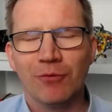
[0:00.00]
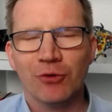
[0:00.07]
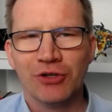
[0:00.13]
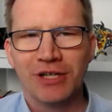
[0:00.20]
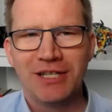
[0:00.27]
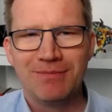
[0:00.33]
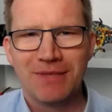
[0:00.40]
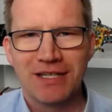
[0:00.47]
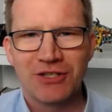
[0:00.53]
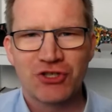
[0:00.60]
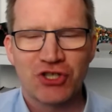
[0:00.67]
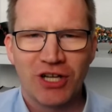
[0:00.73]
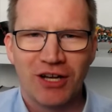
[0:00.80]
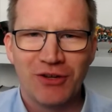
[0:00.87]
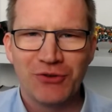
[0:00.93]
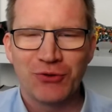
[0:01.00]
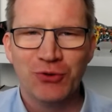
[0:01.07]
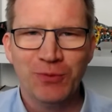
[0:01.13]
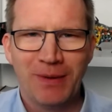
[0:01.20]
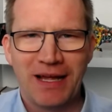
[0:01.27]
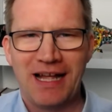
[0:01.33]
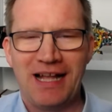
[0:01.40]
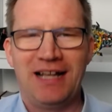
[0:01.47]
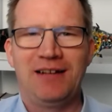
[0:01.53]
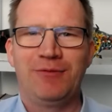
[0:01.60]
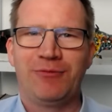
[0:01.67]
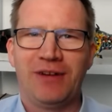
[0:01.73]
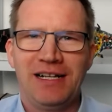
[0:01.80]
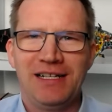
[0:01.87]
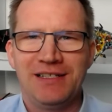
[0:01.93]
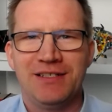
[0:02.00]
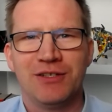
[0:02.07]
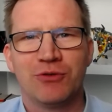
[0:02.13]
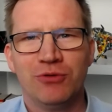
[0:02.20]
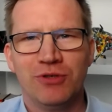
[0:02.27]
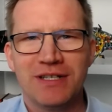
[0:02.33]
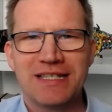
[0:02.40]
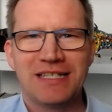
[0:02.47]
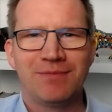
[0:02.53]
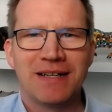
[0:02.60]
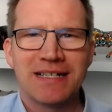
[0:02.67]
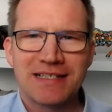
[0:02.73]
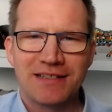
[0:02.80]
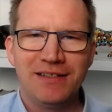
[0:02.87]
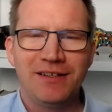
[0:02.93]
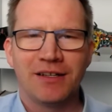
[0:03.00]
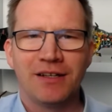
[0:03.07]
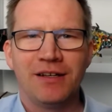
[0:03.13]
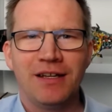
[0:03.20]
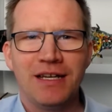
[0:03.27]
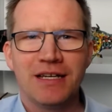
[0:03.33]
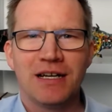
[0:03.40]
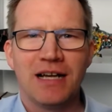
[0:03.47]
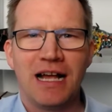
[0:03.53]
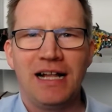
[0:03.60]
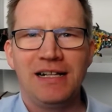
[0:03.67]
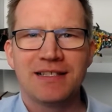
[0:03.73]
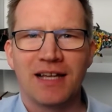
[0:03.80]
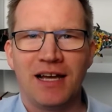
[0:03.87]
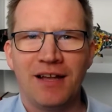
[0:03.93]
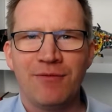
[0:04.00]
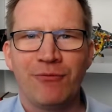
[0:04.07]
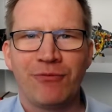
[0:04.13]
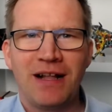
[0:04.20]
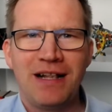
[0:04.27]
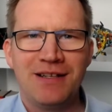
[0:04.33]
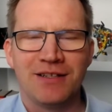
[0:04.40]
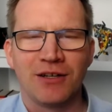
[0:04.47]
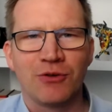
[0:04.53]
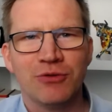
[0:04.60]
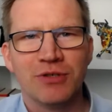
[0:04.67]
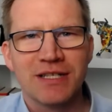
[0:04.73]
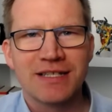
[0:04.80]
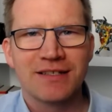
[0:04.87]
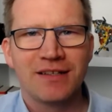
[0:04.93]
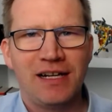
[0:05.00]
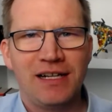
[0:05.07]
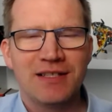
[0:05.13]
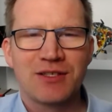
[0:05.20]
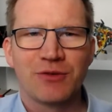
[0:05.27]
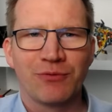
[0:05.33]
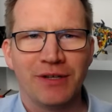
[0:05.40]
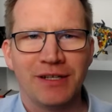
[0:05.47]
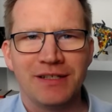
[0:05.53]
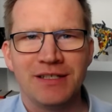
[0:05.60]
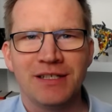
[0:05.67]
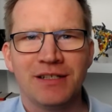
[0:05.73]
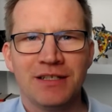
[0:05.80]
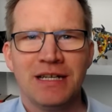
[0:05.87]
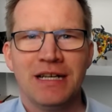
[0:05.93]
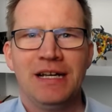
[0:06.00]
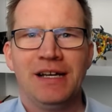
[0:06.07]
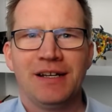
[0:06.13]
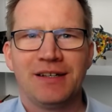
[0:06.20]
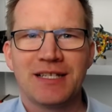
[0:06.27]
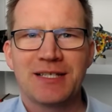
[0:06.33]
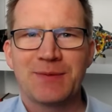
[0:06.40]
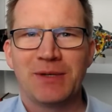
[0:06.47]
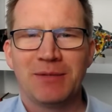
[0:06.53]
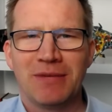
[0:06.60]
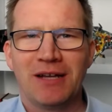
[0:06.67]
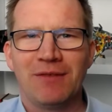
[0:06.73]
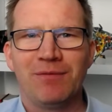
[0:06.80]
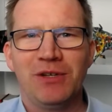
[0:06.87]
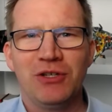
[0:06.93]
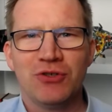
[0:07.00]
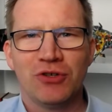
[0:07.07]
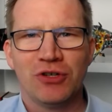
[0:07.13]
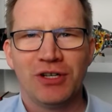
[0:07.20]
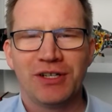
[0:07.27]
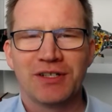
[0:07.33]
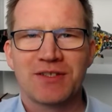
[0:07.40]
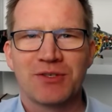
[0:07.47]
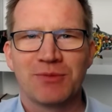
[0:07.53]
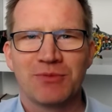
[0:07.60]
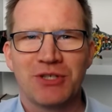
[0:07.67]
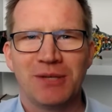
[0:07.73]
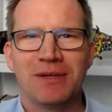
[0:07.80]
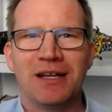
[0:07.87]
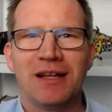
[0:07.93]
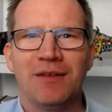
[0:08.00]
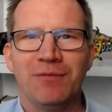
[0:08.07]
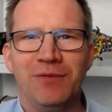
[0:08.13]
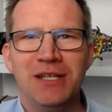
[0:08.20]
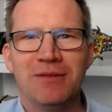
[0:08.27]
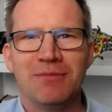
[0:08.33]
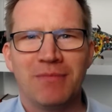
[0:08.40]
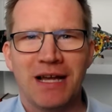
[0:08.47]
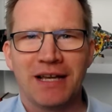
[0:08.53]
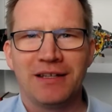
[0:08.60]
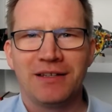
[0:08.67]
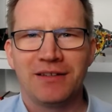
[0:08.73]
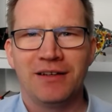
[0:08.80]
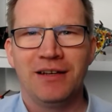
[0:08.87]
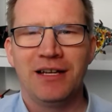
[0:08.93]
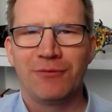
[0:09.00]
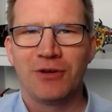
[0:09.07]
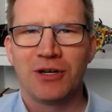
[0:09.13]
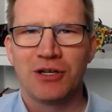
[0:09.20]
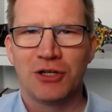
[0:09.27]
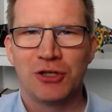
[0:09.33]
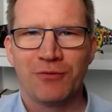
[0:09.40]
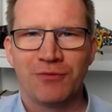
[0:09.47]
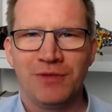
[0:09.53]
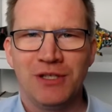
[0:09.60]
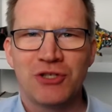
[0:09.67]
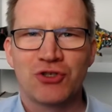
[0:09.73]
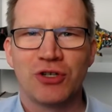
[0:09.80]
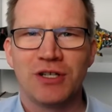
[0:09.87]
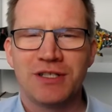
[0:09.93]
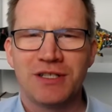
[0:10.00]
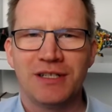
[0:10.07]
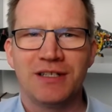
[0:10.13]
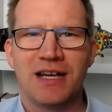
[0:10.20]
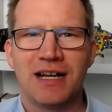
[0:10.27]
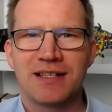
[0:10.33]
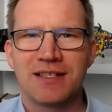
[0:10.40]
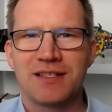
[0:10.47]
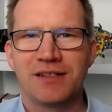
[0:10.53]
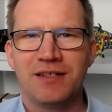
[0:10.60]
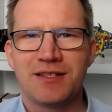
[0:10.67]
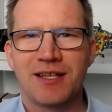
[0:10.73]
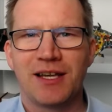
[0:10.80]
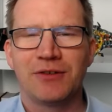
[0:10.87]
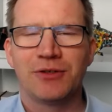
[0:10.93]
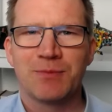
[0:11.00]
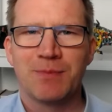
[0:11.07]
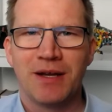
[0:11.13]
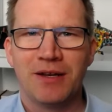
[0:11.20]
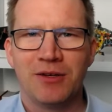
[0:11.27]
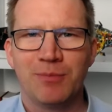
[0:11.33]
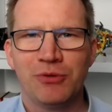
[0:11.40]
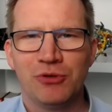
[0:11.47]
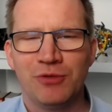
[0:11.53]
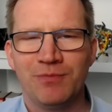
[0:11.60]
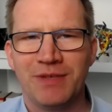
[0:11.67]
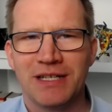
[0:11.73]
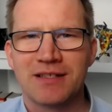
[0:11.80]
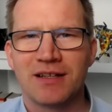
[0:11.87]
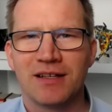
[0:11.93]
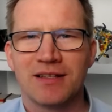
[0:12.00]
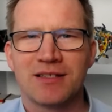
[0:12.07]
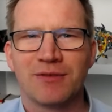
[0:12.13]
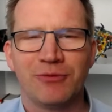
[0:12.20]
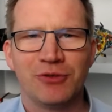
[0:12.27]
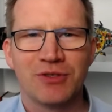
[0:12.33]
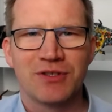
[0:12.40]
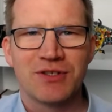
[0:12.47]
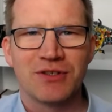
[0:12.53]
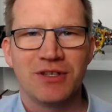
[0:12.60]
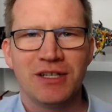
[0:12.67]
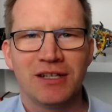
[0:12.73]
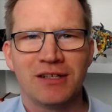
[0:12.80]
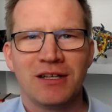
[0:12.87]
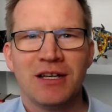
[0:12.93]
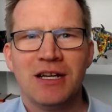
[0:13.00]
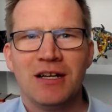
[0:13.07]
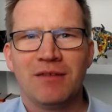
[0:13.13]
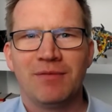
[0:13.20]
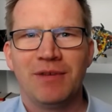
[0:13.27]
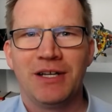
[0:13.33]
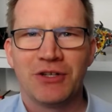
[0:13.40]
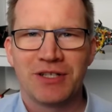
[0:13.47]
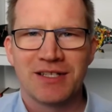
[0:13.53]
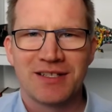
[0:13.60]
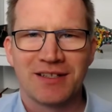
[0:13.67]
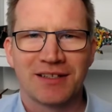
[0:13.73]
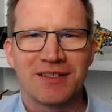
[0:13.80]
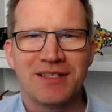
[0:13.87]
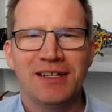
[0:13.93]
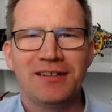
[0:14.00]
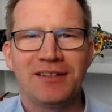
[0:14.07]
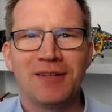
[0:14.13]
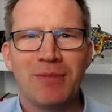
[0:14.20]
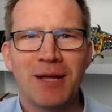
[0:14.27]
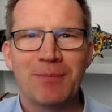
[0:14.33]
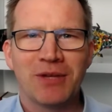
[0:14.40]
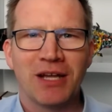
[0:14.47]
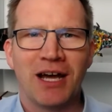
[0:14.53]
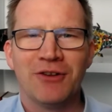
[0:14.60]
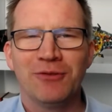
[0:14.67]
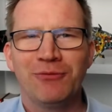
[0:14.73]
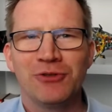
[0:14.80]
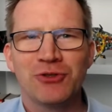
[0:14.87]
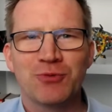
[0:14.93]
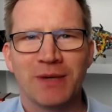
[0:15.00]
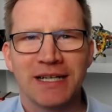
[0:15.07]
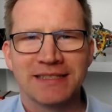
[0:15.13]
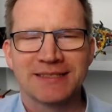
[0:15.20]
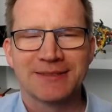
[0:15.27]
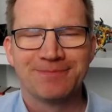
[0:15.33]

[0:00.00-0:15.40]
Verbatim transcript: Wohin man schaut, überall fallen die Kurse. Was liegt da näher, als an fallenden Kursen Geld zu verdienen? Deswegen mein Video heute zum Thema, wie mache ich den Leerverkauf, wie shorte ich Aktien. Ich zeige euch mein Depot und wie das Ganze funktioniert. Wenn euch das interessiert, dann bleibt dran und viel Spaß.